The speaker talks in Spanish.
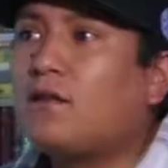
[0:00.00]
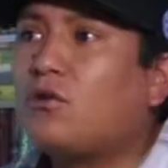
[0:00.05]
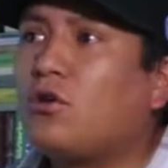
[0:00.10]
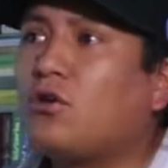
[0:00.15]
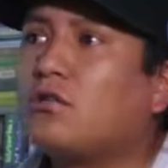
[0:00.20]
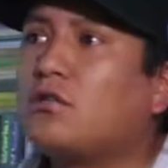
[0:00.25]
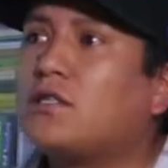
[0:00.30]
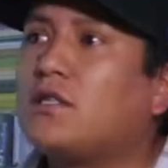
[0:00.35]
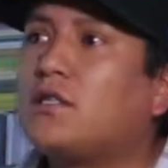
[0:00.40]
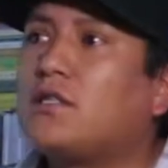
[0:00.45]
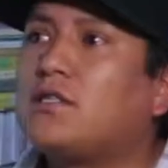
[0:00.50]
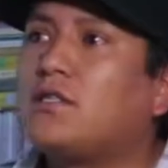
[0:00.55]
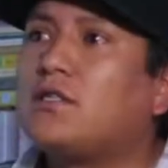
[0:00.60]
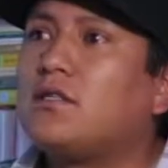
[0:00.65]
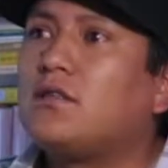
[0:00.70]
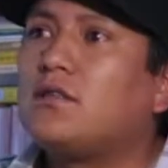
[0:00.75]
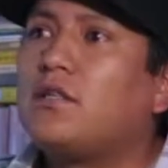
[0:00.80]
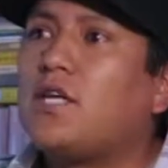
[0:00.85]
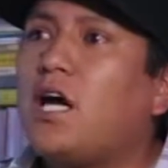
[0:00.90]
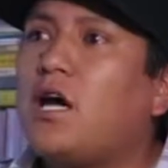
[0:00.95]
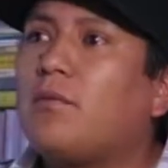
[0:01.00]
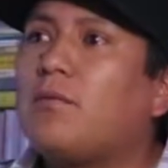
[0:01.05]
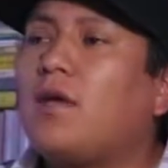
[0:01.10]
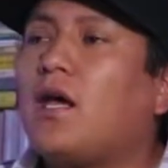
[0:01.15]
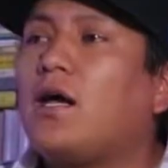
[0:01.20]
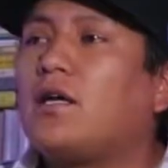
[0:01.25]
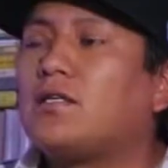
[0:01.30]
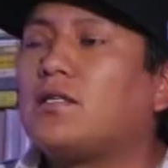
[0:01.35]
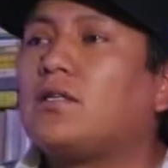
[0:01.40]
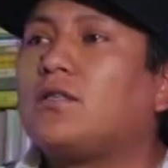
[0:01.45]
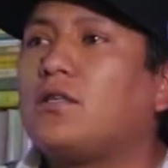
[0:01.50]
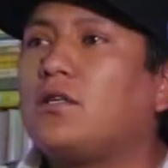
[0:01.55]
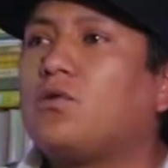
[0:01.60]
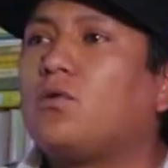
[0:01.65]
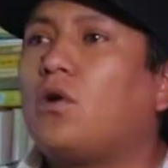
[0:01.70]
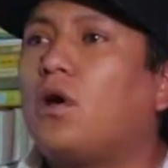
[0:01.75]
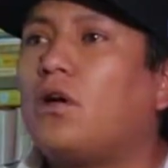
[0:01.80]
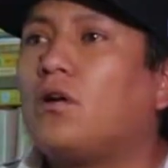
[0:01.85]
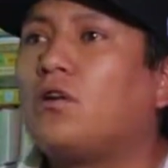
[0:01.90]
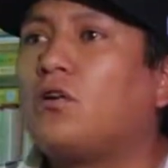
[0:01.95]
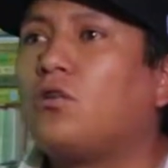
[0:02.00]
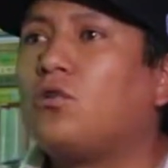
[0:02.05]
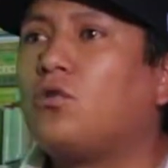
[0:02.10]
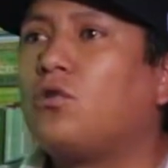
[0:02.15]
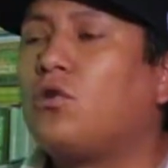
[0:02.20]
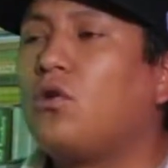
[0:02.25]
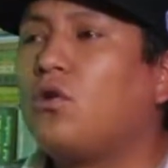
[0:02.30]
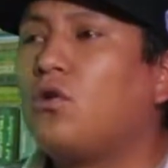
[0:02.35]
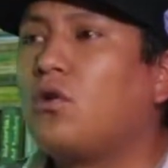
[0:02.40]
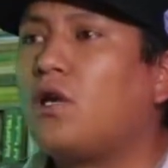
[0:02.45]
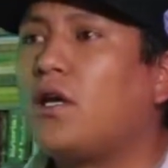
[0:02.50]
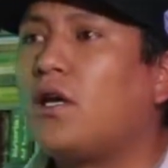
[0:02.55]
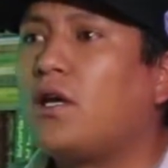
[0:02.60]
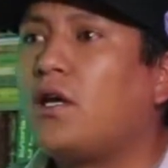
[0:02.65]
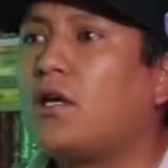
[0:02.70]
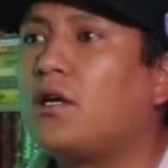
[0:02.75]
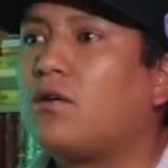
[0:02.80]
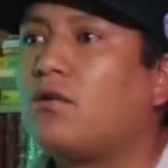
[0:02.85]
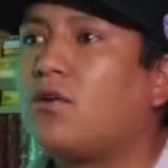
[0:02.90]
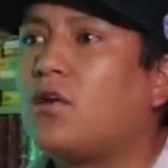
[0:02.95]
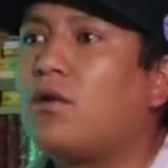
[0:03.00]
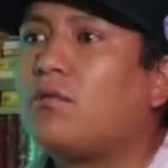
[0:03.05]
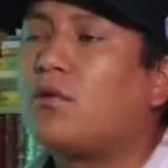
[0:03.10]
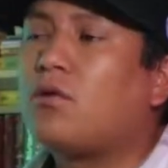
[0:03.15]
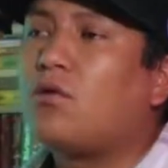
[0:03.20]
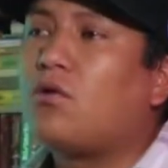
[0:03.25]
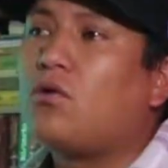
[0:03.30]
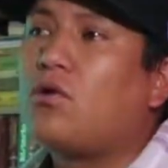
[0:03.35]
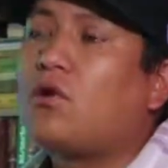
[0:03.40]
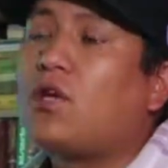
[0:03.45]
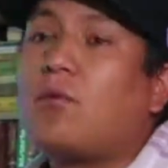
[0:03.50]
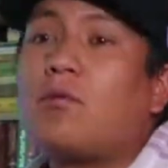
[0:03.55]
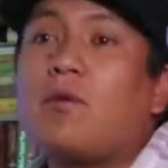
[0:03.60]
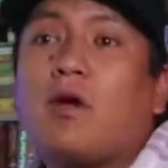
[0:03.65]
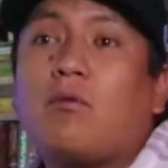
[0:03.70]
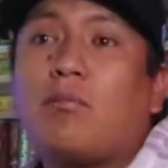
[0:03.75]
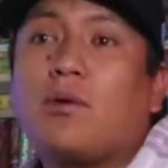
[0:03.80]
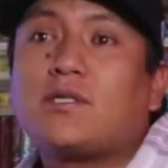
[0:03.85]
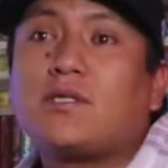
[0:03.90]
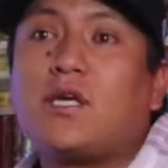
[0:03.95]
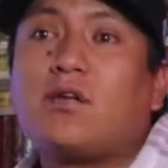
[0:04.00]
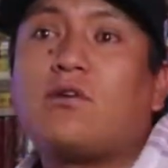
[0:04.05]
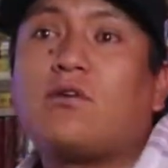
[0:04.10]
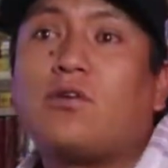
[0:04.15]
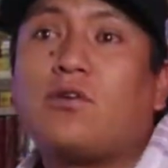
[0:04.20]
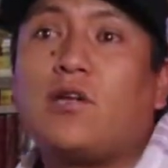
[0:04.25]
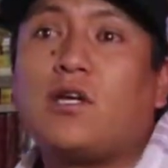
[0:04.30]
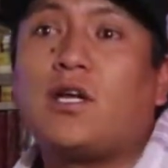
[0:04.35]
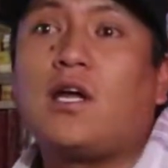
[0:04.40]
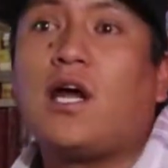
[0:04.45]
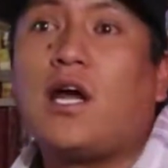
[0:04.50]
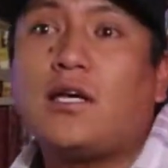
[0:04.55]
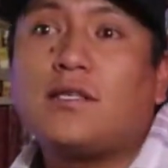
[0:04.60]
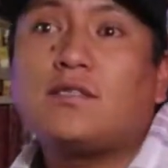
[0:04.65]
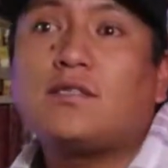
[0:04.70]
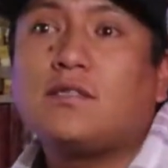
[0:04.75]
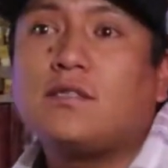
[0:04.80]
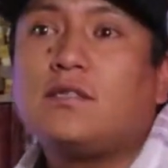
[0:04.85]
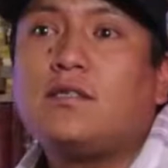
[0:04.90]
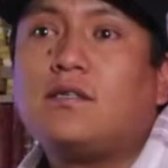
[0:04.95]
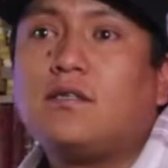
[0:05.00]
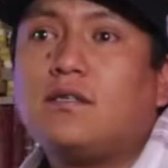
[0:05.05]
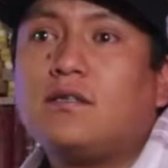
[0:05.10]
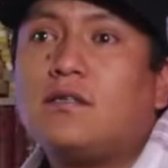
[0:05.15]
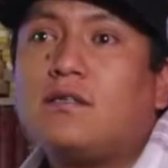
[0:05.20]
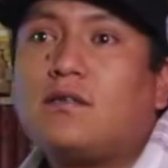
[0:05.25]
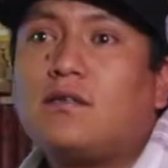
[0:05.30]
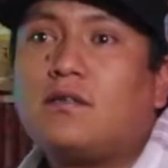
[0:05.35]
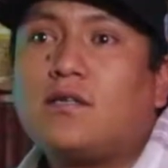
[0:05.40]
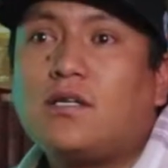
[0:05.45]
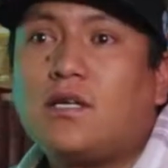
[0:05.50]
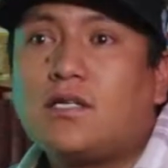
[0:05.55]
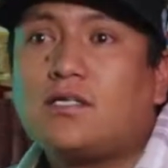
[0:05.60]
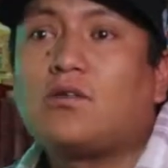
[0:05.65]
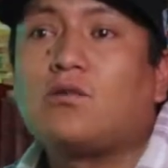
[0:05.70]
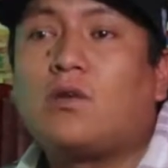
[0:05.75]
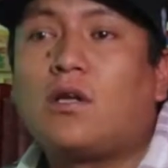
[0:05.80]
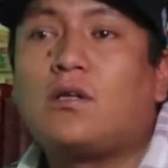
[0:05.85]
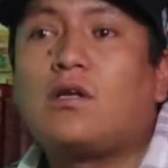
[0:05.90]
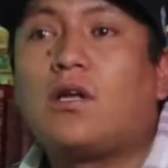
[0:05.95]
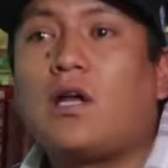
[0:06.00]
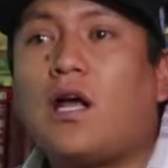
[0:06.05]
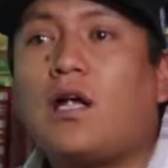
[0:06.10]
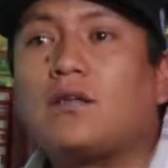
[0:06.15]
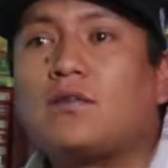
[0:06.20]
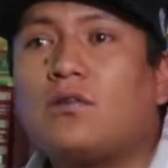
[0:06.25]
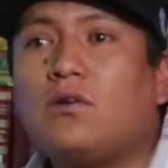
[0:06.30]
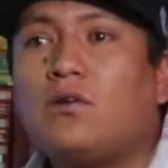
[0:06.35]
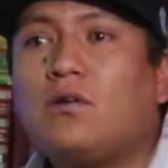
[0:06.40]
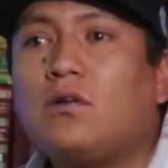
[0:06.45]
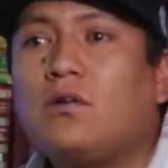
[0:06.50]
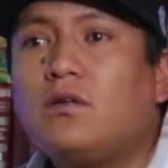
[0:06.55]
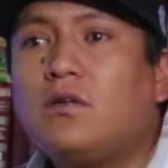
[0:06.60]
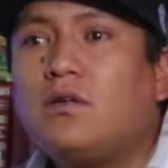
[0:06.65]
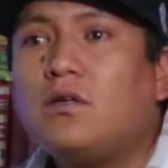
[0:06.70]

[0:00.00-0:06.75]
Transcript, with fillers: Entonces ya había sentido algo duro que, con, con lo que había pasado lo del gas en la ciudad del Alto